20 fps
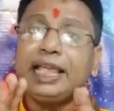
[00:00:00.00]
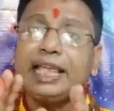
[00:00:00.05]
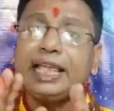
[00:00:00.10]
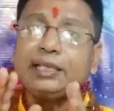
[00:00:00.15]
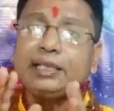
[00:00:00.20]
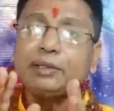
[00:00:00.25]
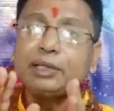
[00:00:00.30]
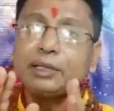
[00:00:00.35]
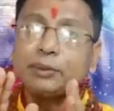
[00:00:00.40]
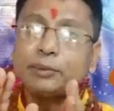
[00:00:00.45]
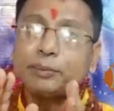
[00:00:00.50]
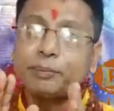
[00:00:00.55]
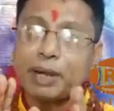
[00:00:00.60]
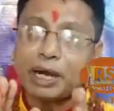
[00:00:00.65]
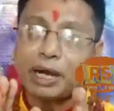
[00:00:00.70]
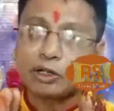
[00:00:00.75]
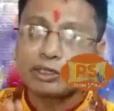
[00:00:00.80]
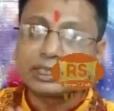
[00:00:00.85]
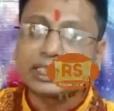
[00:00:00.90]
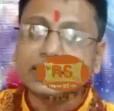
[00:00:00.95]
এই
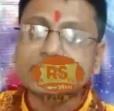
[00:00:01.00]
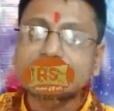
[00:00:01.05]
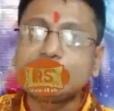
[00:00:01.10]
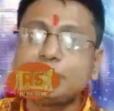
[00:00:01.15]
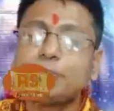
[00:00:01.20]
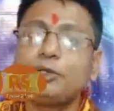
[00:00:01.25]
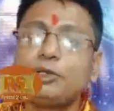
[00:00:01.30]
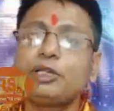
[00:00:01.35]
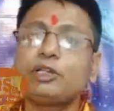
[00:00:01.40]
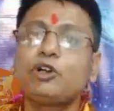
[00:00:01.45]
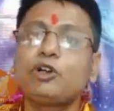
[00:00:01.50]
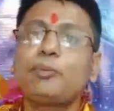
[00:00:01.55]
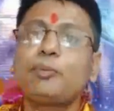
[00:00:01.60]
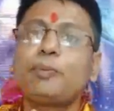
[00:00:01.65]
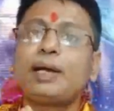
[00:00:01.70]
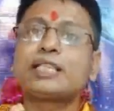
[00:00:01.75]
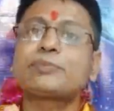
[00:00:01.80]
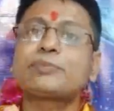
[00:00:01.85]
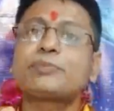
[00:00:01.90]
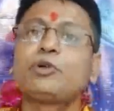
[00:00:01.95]
ভারতের শিবলিঙ্গ
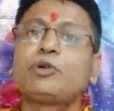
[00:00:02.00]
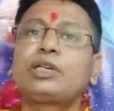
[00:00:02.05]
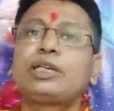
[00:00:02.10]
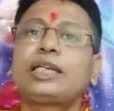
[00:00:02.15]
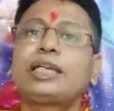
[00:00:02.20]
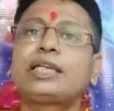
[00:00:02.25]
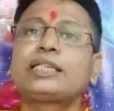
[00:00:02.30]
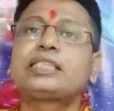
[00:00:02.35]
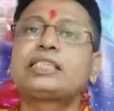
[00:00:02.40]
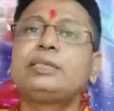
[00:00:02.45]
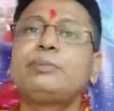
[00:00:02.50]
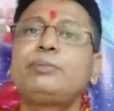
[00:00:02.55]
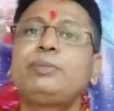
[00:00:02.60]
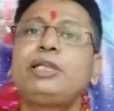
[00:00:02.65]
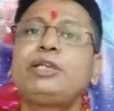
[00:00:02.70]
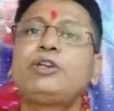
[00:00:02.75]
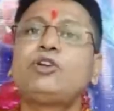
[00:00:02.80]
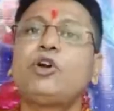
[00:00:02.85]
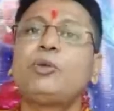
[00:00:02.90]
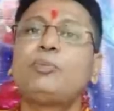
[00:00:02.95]
বা স্ফটিকের
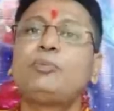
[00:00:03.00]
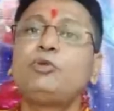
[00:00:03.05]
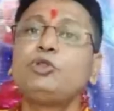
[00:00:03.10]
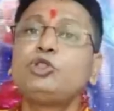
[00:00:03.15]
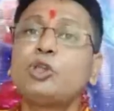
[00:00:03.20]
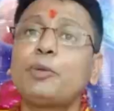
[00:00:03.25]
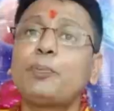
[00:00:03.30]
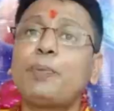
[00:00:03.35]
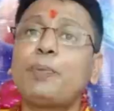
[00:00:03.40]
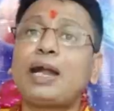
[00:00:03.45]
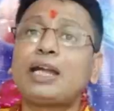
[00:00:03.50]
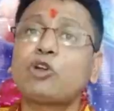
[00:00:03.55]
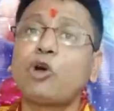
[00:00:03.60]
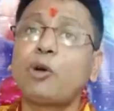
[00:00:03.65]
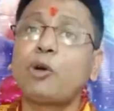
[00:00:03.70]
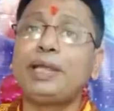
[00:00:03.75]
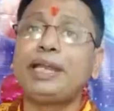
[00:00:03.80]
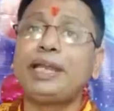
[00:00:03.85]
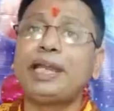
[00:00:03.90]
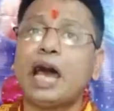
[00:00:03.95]
শিবলিঙ্গ পুজো পাঠ
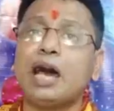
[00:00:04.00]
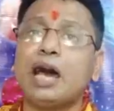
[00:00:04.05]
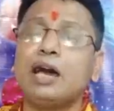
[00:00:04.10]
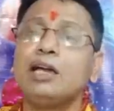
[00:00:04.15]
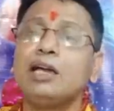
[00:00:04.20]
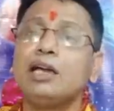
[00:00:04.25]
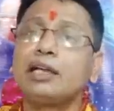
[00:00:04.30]
হবে না